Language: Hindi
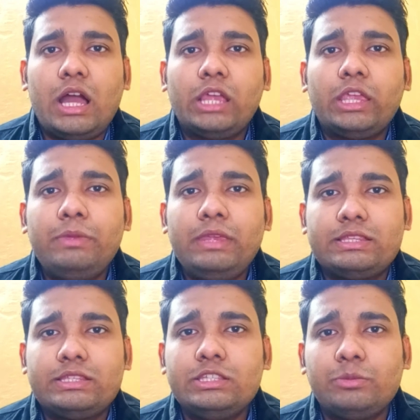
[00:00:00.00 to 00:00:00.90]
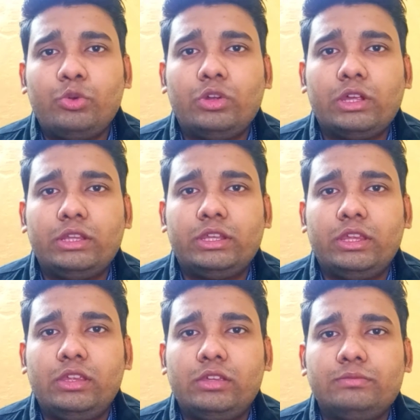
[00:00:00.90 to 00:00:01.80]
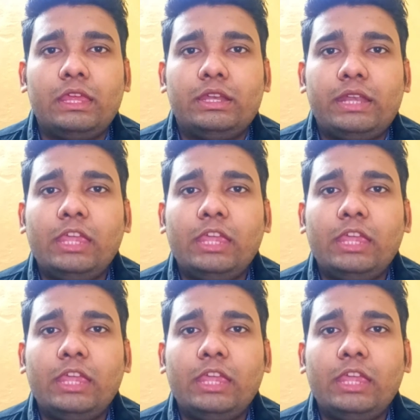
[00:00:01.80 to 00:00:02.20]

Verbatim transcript: आगे हाँ, भी ऐसे ही सपोर्ट करते रहिए